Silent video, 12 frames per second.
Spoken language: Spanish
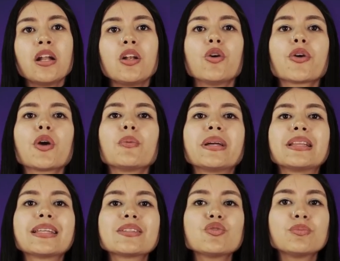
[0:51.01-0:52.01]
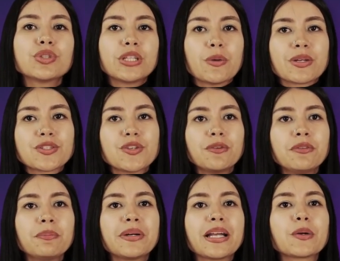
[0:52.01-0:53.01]
lo que aumenta su
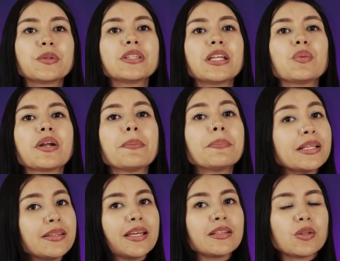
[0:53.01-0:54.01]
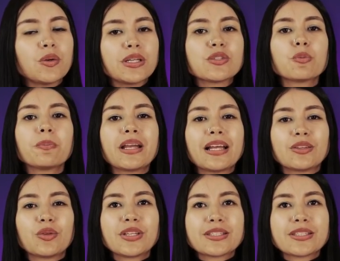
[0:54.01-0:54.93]
motivación para continuar aprendiendo y superando